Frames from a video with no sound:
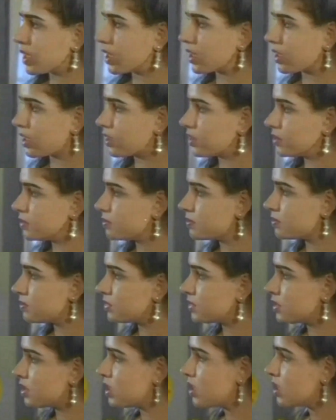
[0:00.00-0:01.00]
క్షమాపణ అడగడం
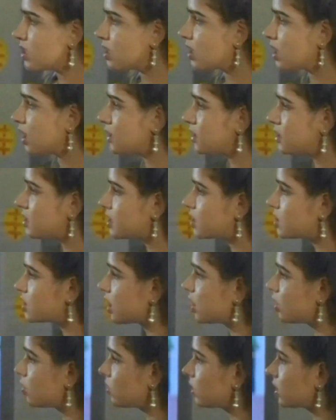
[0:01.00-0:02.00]
నేను
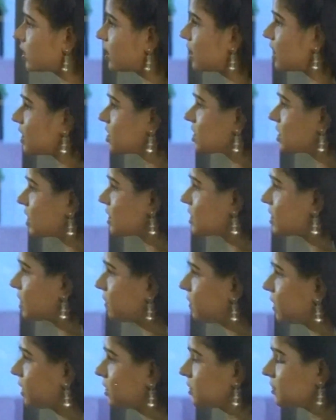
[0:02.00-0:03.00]
ఏది చేసినా నీకు చెప్పే
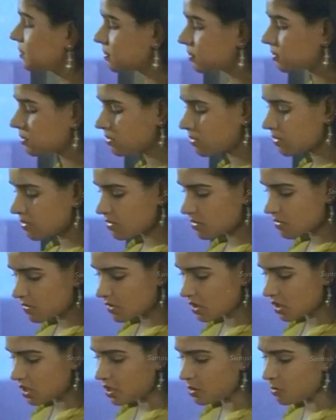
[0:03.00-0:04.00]
చేస్తాను
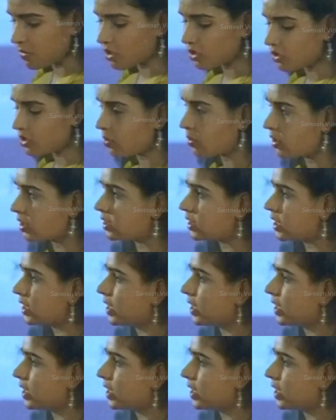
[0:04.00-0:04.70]
ఇది మాత్రమే